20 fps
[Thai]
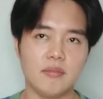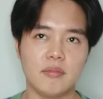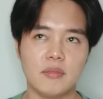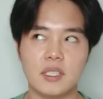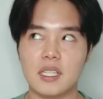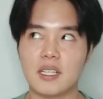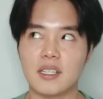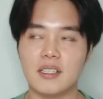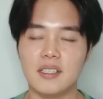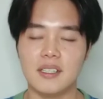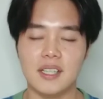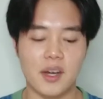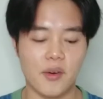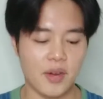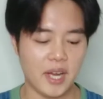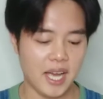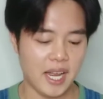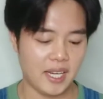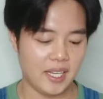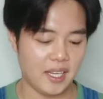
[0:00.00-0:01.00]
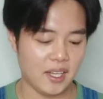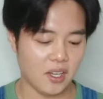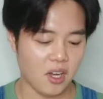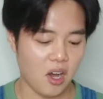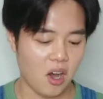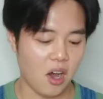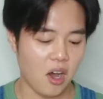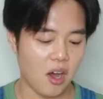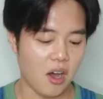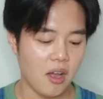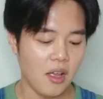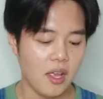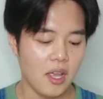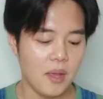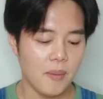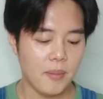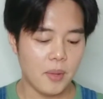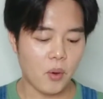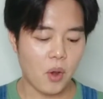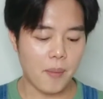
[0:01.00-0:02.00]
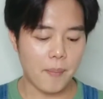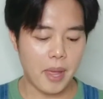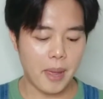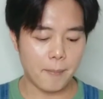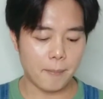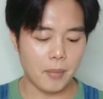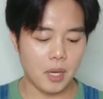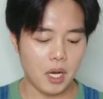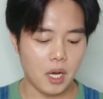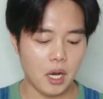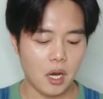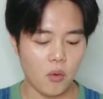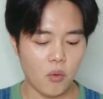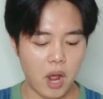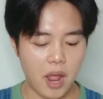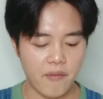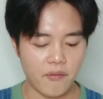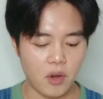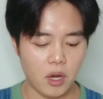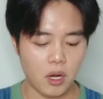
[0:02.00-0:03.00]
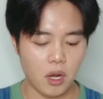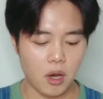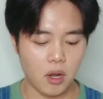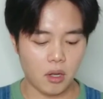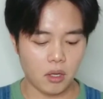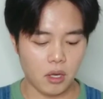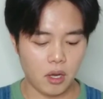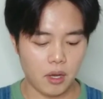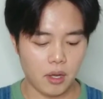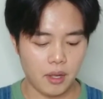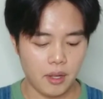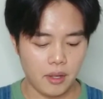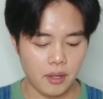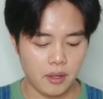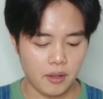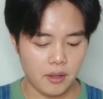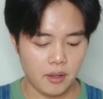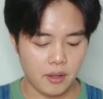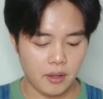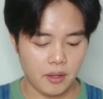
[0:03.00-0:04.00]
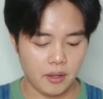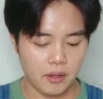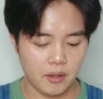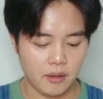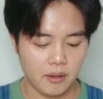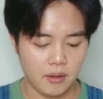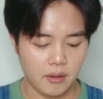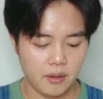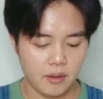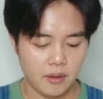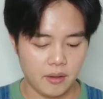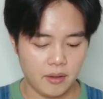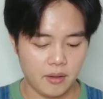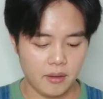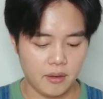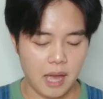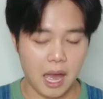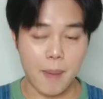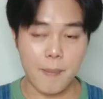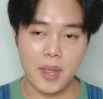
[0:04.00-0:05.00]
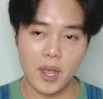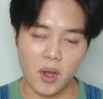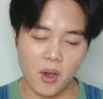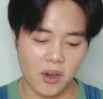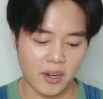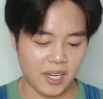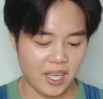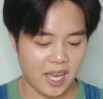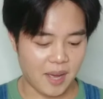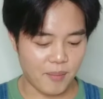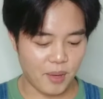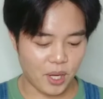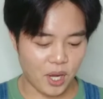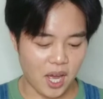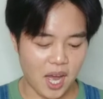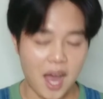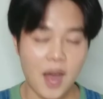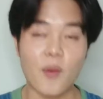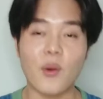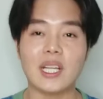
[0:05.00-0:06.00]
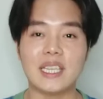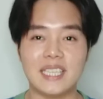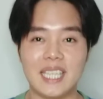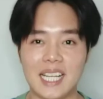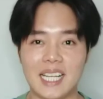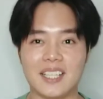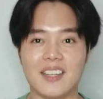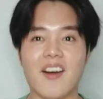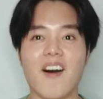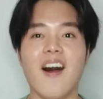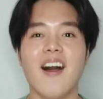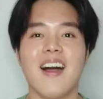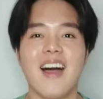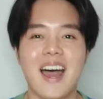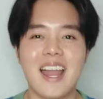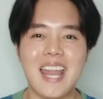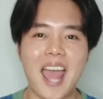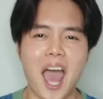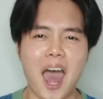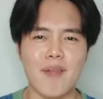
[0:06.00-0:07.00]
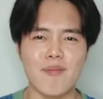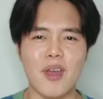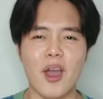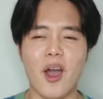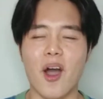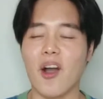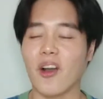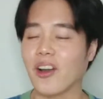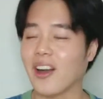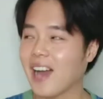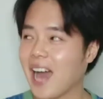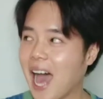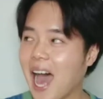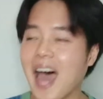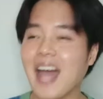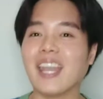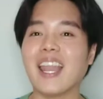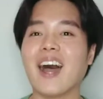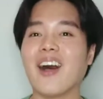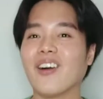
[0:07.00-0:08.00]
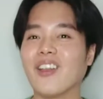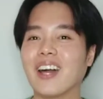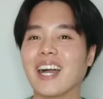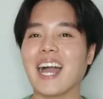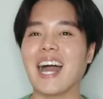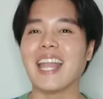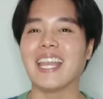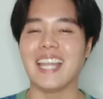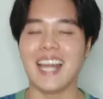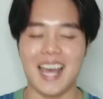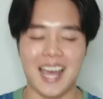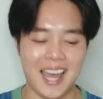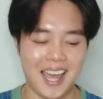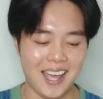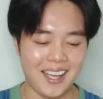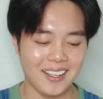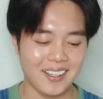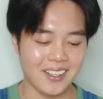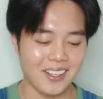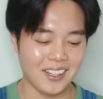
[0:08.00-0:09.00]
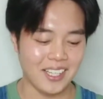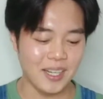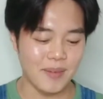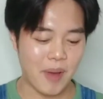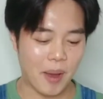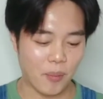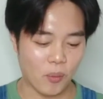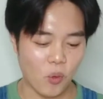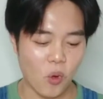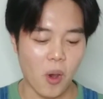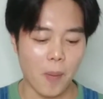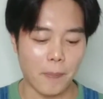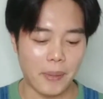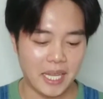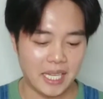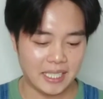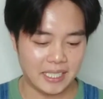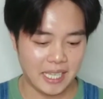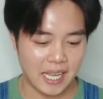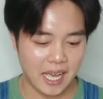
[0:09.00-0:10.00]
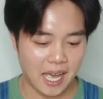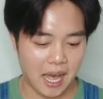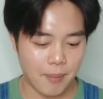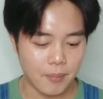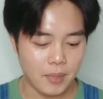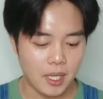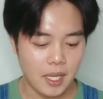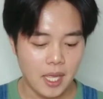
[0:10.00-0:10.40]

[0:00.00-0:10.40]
เกลือเกลือว่างั้น แล้วก็มีความแอมเบอร์ไวท์ฟลอ l แล้วก็อ่านไม่ออกนะครับแล้วก็อัควาติกเนาะอันไหนอ่านไม่ออกก็อ่านเอาแล้วกันนะฮะก็คือแบบกลัวผิดนะครับ